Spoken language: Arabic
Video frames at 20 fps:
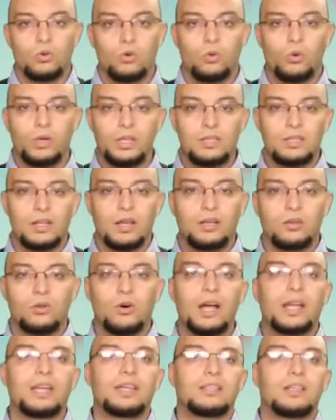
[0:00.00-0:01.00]
اريد ان
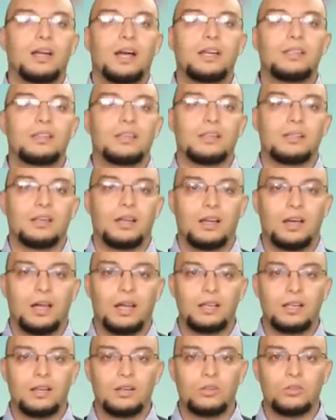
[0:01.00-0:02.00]
اؤكد ايضا
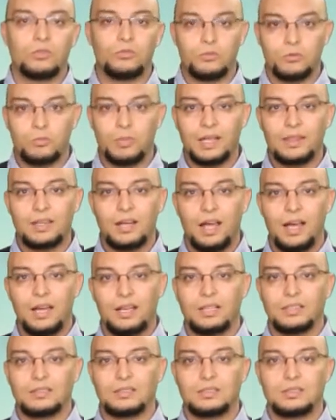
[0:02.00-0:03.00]
على في بعض
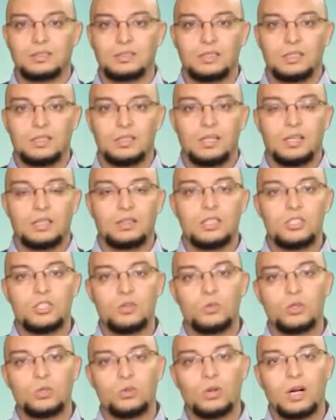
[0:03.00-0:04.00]
الحالات
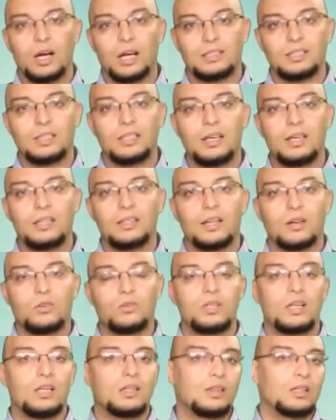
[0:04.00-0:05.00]
تنجم تكون خطيرة إذا
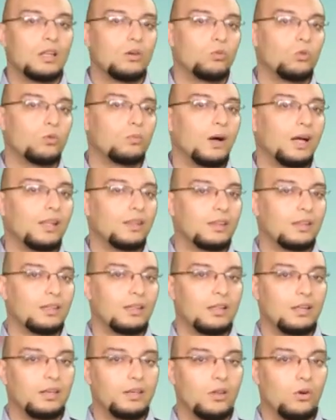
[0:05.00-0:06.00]
كنا نتناول بعض
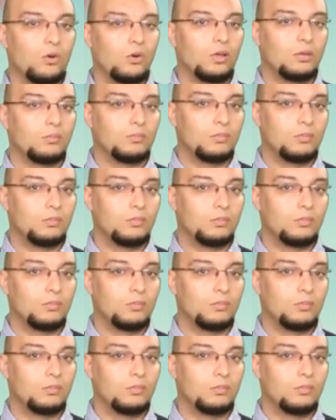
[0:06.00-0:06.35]
نوع